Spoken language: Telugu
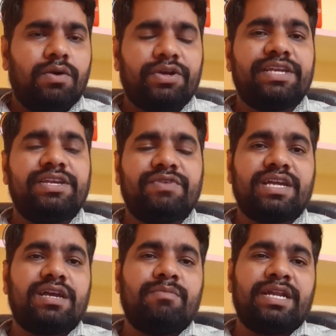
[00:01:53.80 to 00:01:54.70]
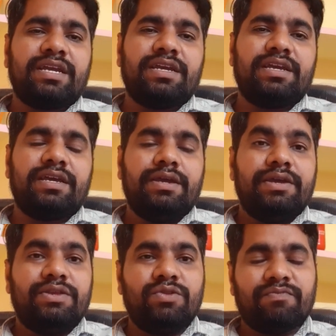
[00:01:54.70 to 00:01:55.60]
ఓకే ఈ విధంగా మనకి
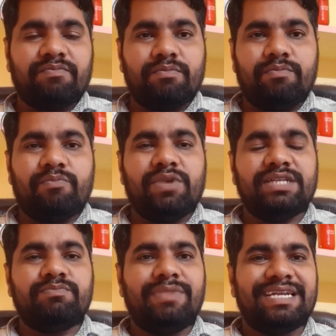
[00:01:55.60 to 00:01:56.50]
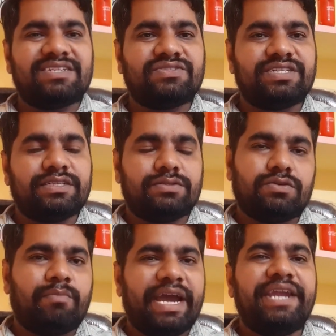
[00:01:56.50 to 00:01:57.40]
ఇందులో పేజ్ బిల్డర్స్ ఉంటాయి సో
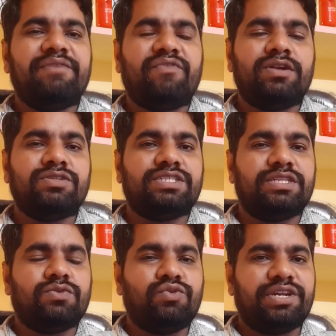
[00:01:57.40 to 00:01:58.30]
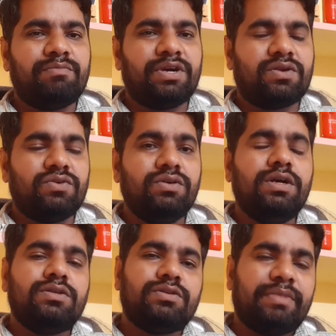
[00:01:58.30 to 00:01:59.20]
బై డిఫాల్ట్ వచ్చేది గుటెన్బర్గ్
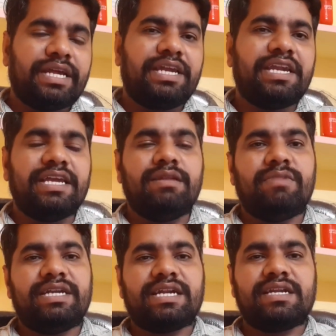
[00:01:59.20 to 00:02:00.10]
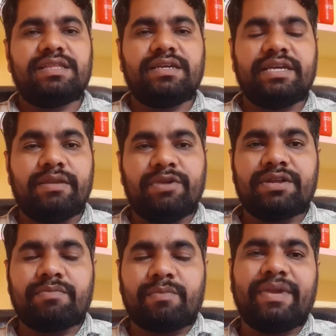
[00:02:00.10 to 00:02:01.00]
సో మనకి ఏంటంటే ఎలిమెంటర్ అన్నది
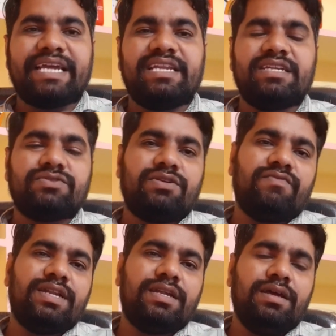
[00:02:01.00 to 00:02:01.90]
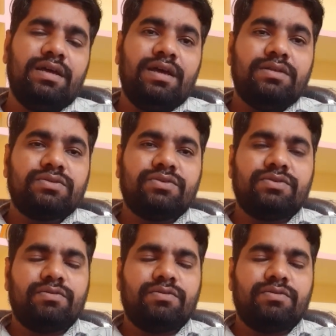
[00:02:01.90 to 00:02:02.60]
ఎలిమెంటర్ ప్లగిన్ వేసుకోవడం వల్ల సో